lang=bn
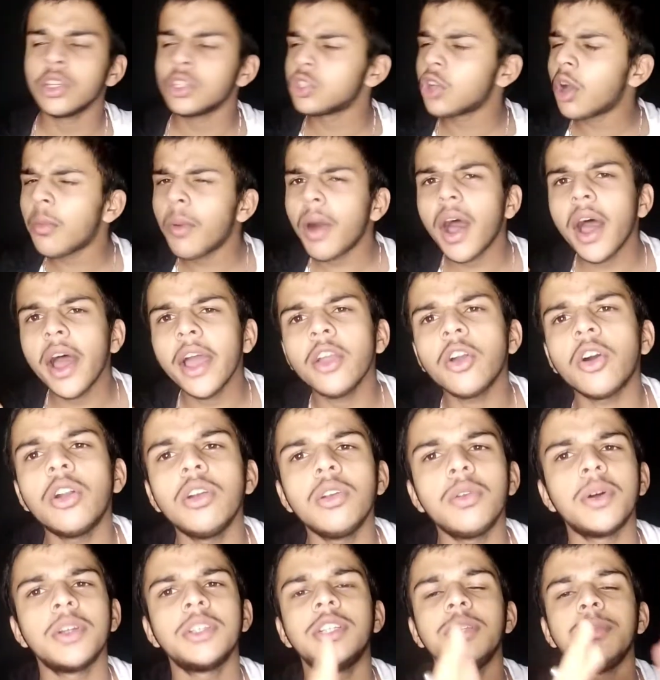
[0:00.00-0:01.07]
সবাই
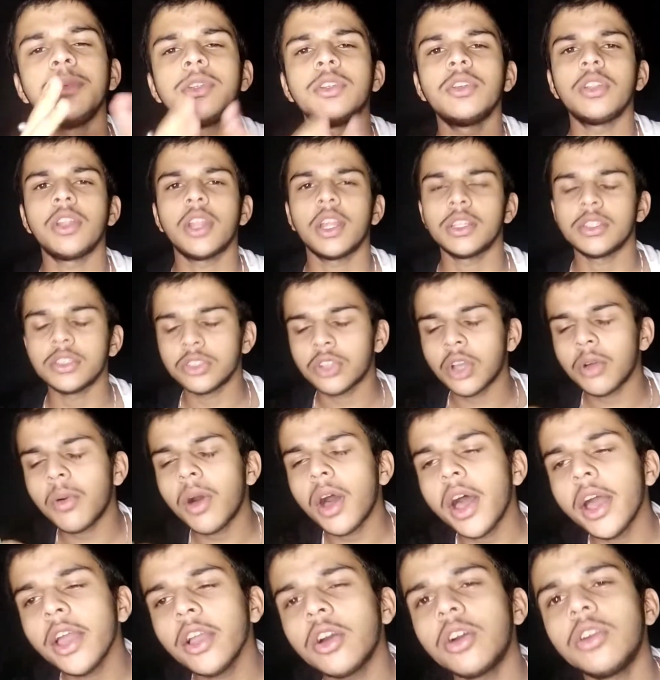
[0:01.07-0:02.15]
কন্ট্রোভার্সির পেছনে দৌড়াচ্ছে
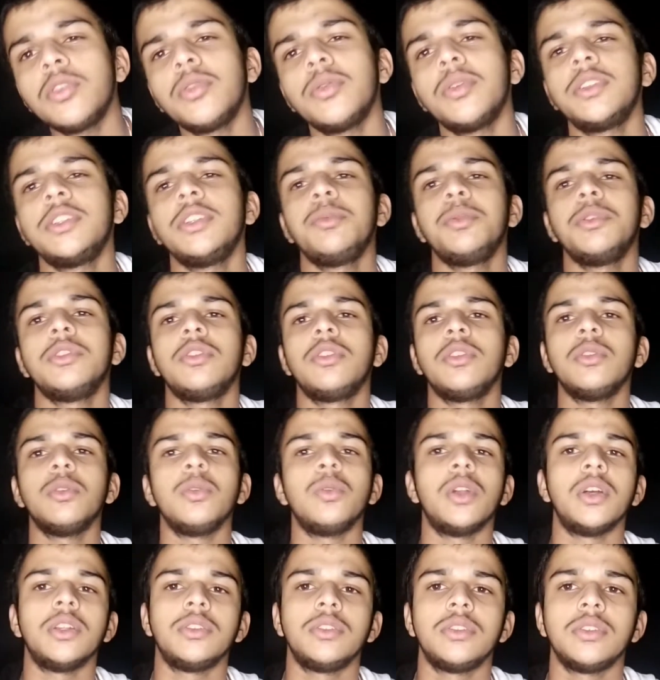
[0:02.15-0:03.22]
সবাই কন্ট্রোভার্সির পেছনে
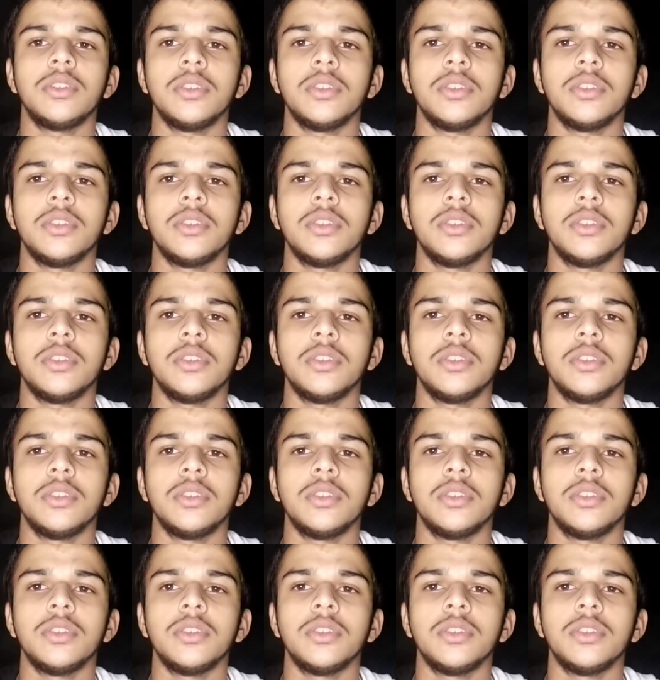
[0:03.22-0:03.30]
দৌড়াচ্ছে